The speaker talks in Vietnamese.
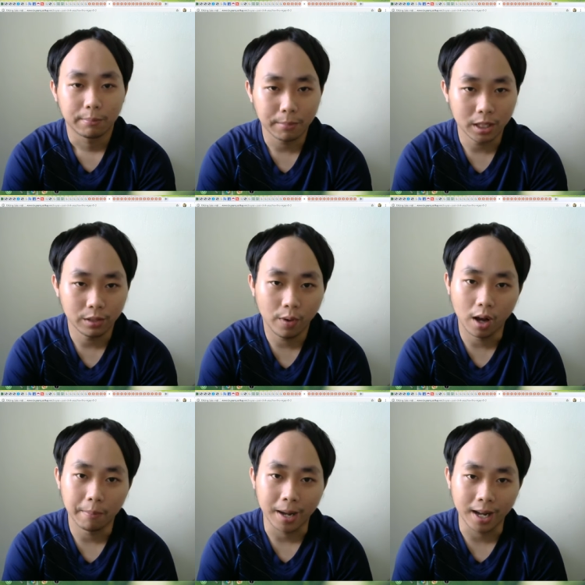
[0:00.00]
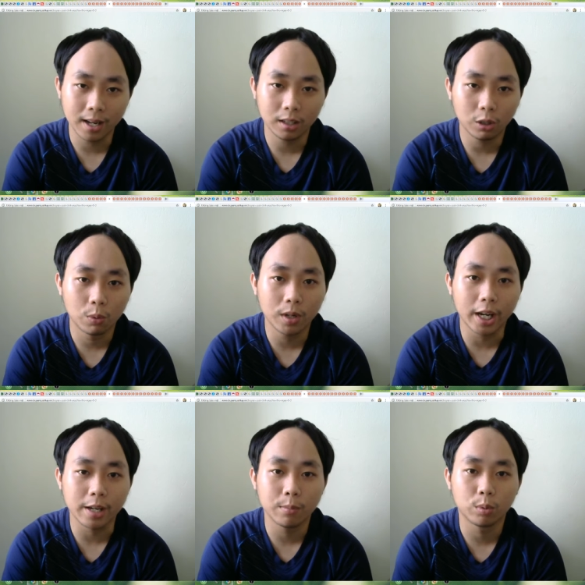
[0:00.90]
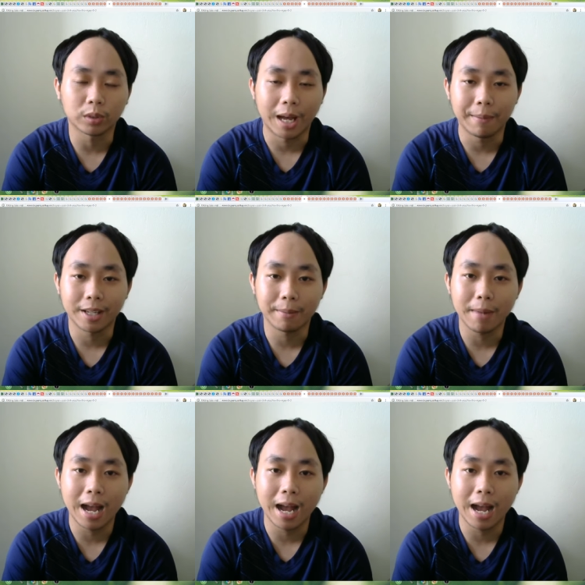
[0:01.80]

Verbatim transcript: Bị vợ mắng đúng ngày mùng 8 tháng